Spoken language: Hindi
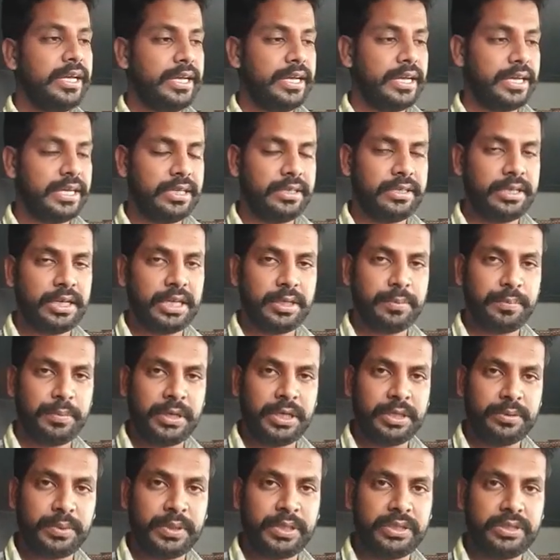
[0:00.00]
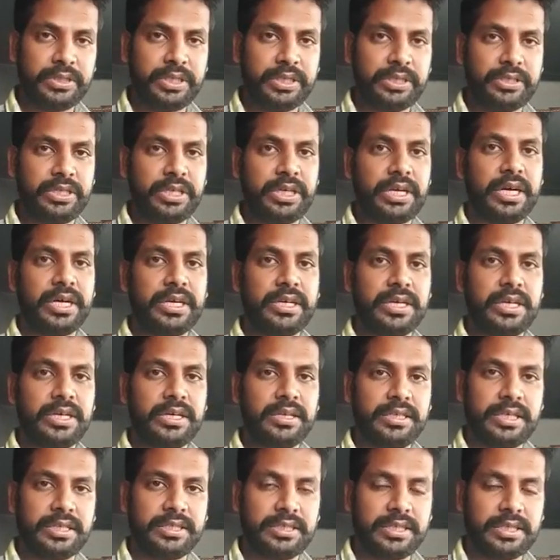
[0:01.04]
एक ही साथ पाँच पाँच छः छः आठ
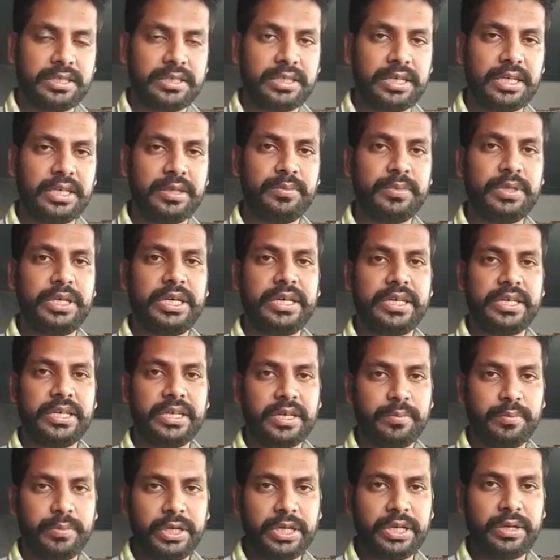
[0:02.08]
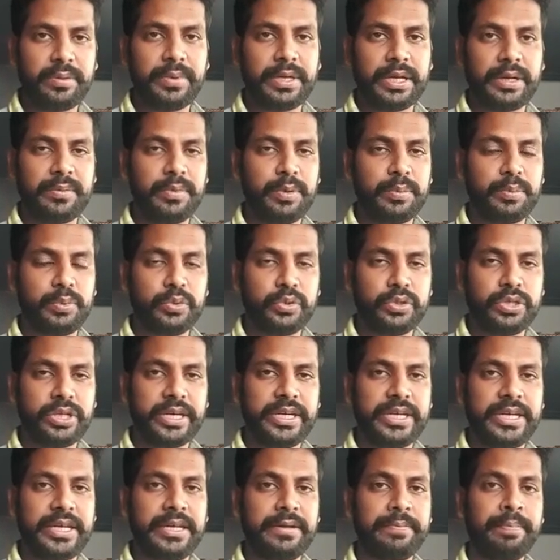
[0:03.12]
आठ दस दस आदमी एक ही कंपनी के बारे में पूछ
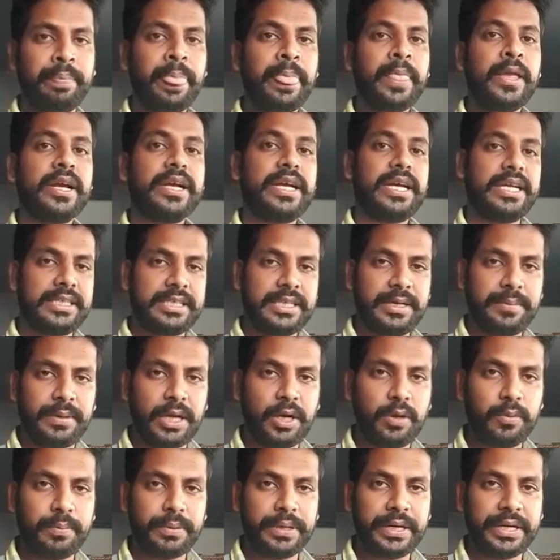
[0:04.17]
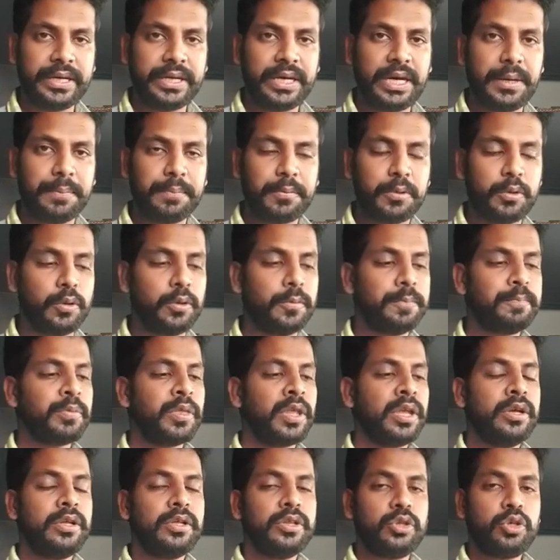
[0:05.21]
रहे हैं कैसे मालूम पड़ेगा आपको
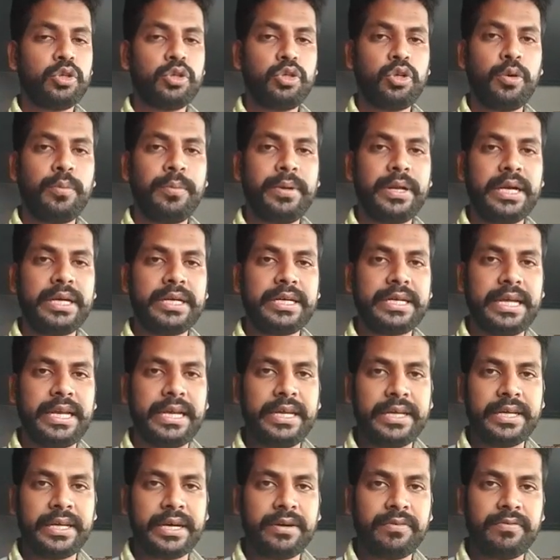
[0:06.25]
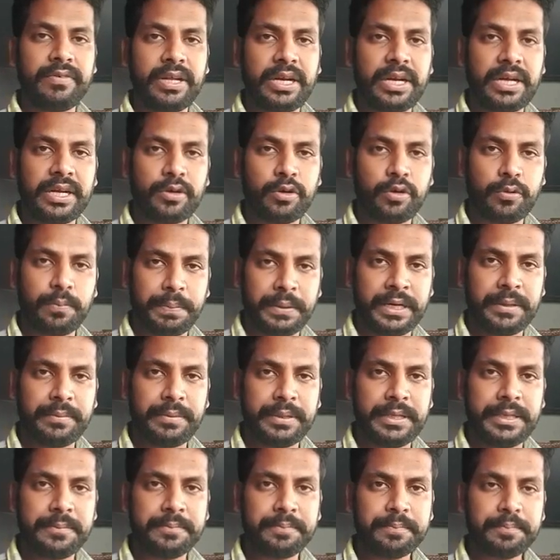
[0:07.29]
तो जो मेरा टेलीग्राम वाला ग्रुप है ना
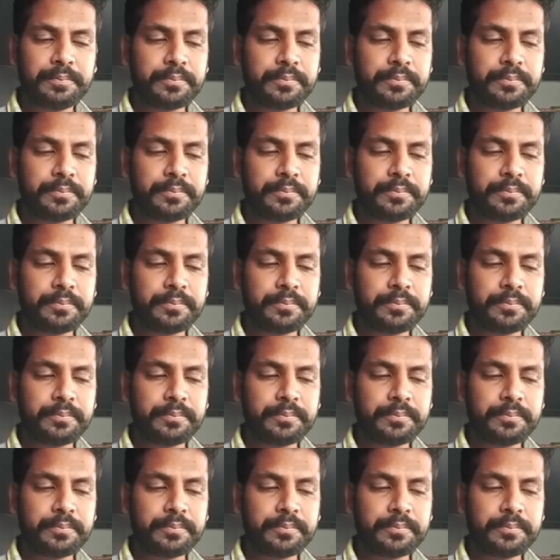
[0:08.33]
भाई